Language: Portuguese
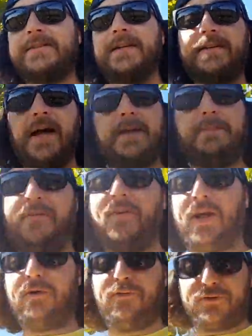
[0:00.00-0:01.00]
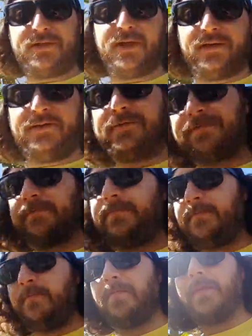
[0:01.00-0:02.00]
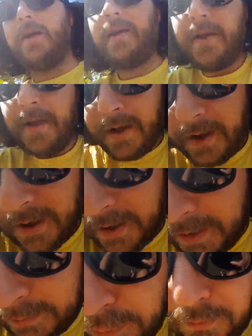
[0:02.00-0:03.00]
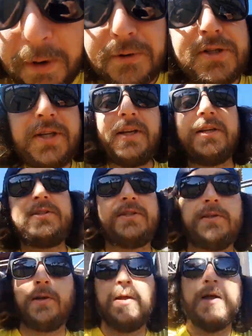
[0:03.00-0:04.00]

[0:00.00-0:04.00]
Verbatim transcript: sentar aqui para falar com vocês. Uh, turma, é o seguinte.